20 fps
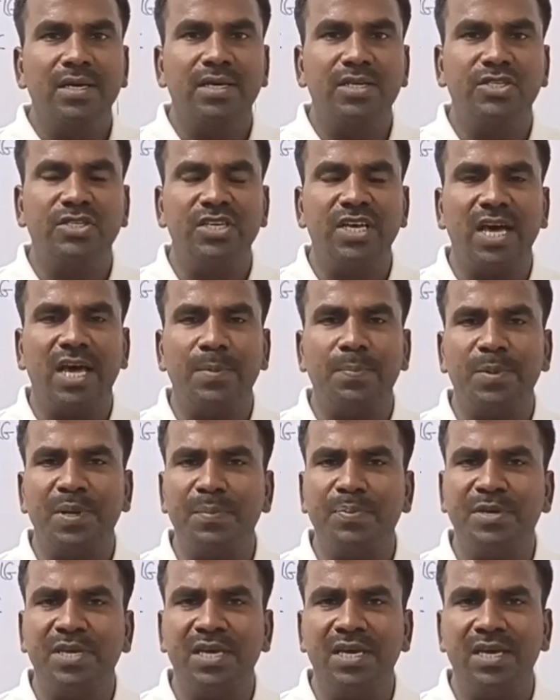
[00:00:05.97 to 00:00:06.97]
कि
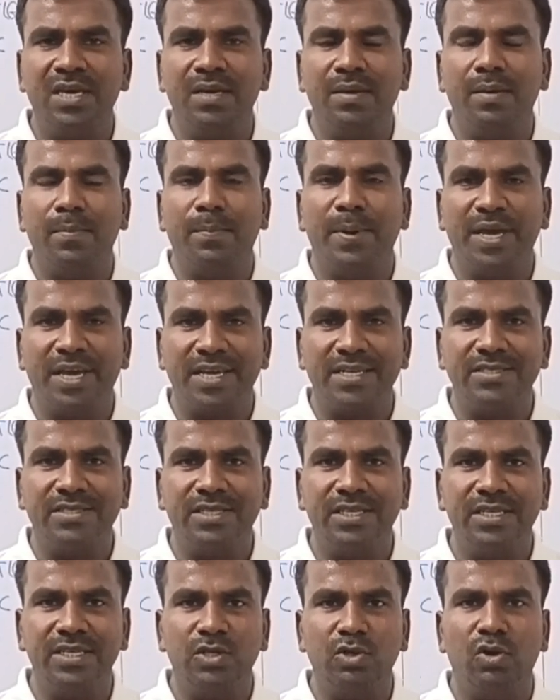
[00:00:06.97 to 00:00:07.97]
सीआरपीएफ की
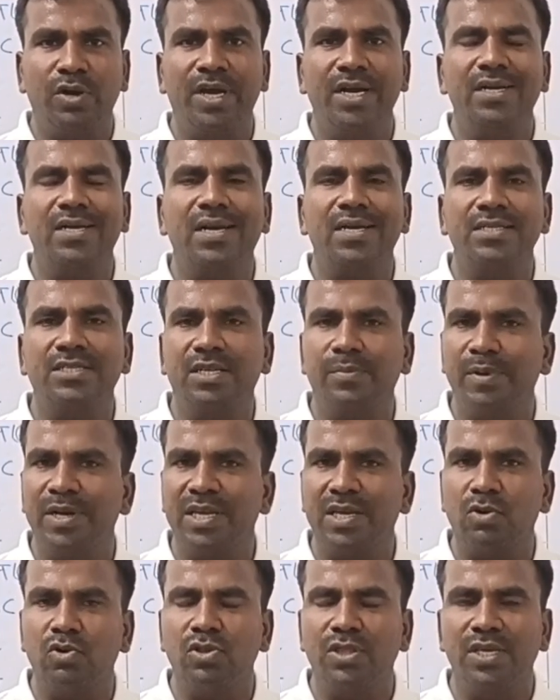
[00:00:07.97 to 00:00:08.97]
वैकेंसी जो हेड
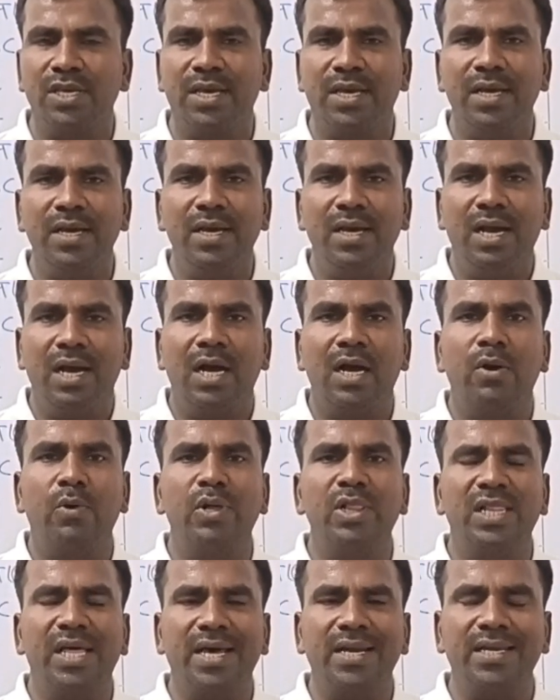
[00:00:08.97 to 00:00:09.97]
कांस्टेबल की होती है
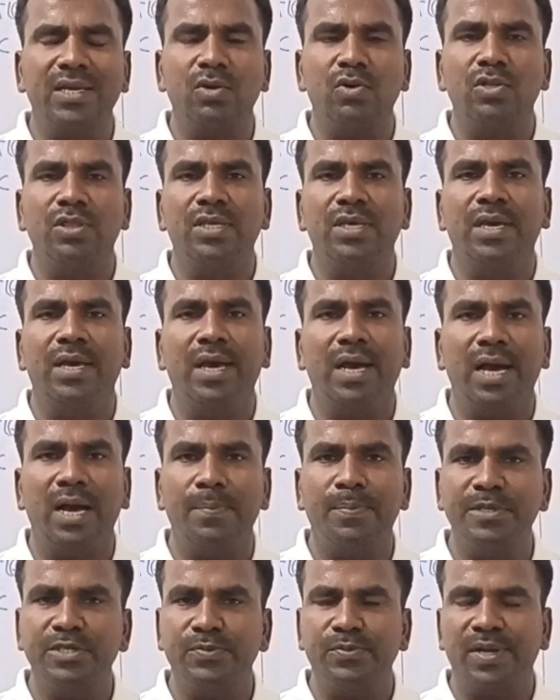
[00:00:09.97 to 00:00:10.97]
हवलदार की होती है
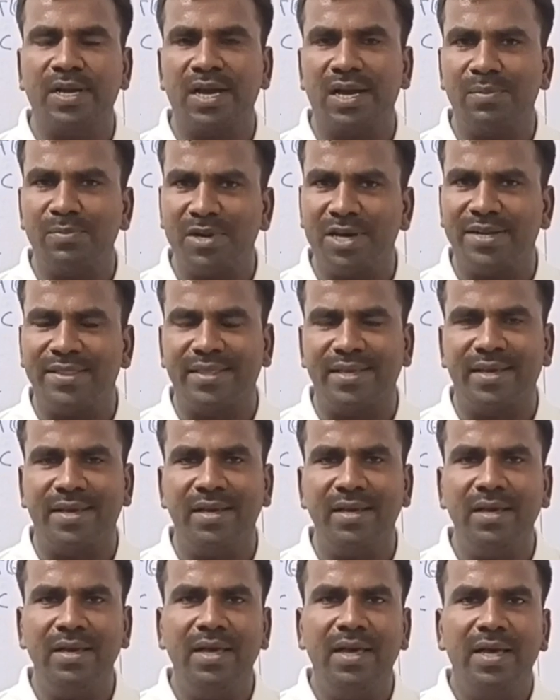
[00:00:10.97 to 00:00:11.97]
ऑफिस में काम करते
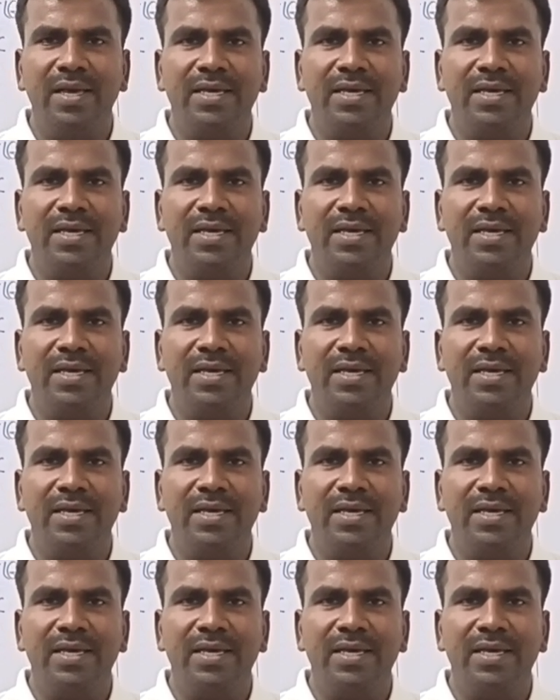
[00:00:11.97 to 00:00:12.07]
हैं